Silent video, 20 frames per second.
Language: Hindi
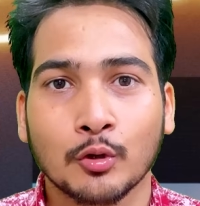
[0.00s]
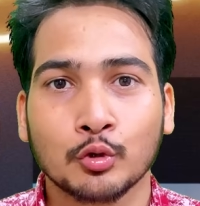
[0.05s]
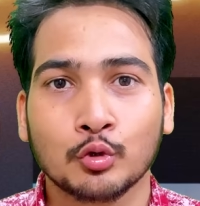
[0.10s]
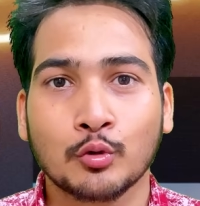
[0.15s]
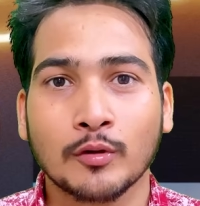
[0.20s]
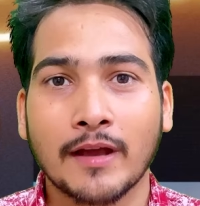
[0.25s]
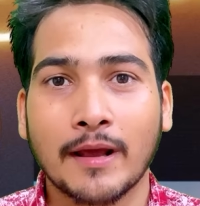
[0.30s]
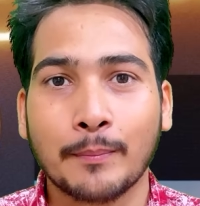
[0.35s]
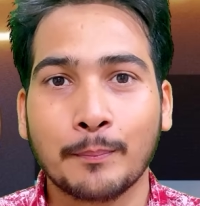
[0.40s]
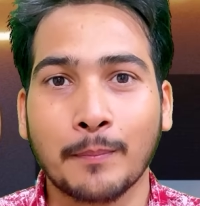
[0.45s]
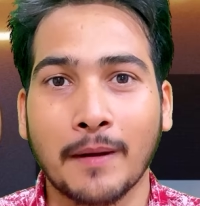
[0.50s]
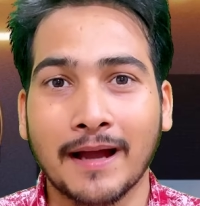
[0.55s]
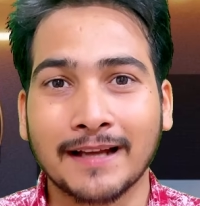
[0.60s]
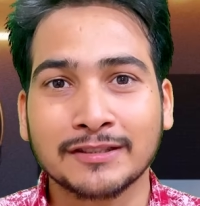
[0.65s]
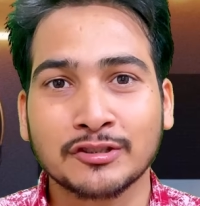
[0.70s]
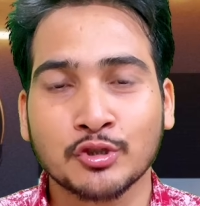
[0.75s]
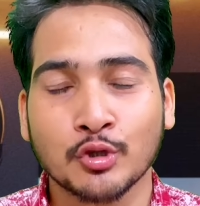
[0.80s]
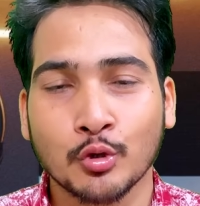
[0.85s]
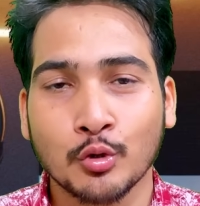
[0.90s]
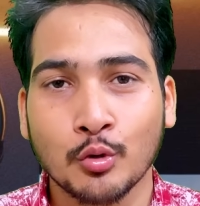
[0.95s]
तो यार बात
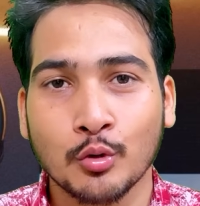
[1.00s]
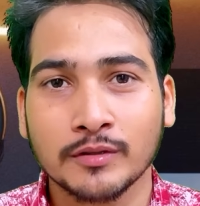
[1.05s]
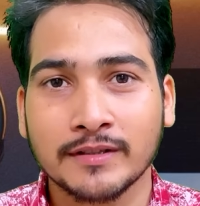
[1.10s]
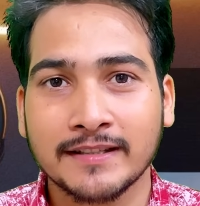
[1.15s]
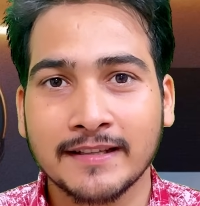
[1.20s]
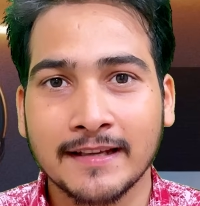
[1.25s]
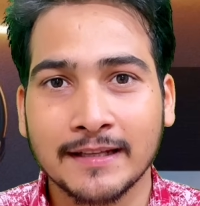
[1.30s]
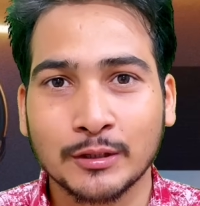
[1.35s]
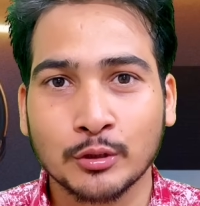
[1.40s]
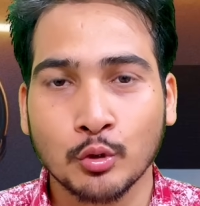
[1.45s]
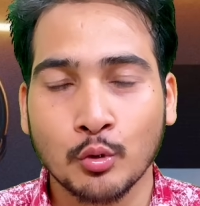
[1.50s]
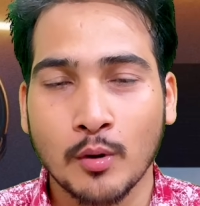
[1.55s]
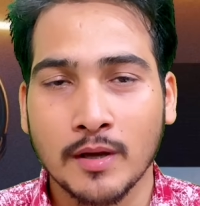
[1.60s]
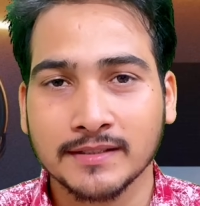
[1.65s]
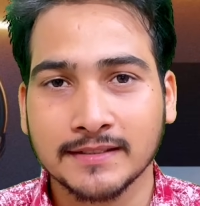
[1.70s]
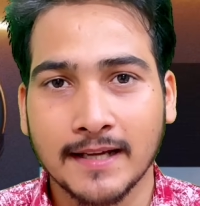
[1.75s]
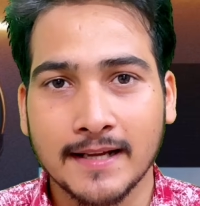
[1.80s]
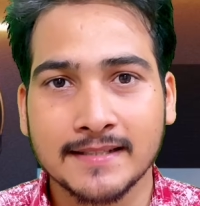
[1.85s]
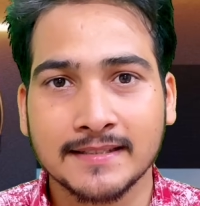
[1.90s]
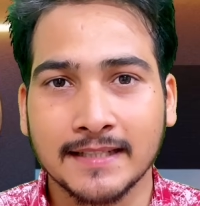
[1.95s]
शुरू होती है
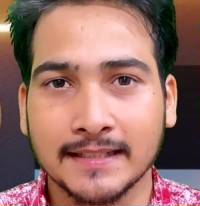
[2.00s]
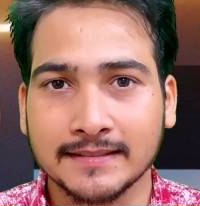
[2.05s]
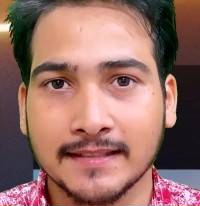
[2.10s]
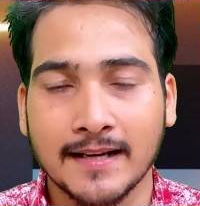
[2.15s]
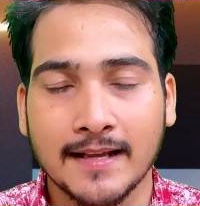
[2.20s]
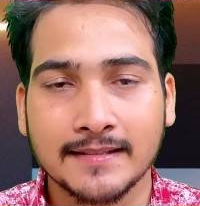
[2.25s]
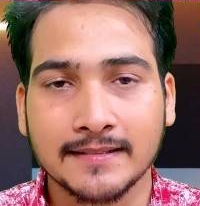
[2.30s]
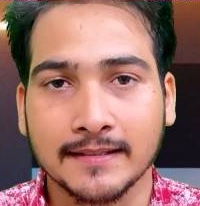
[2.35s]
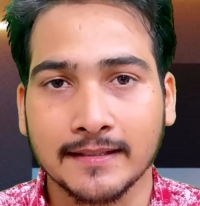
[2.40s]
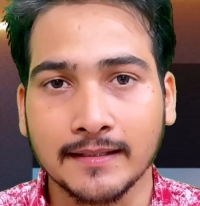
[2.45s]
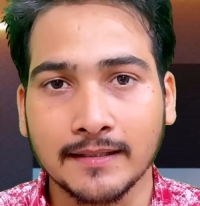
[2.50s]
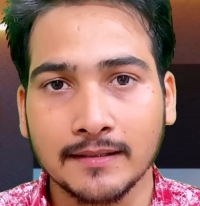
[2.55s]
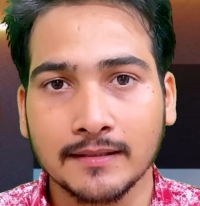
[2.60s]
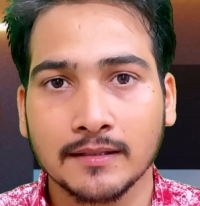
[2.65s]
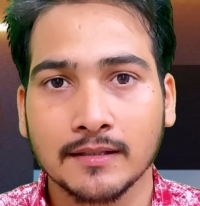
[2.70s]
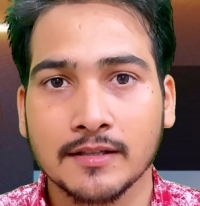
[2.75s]
2017 से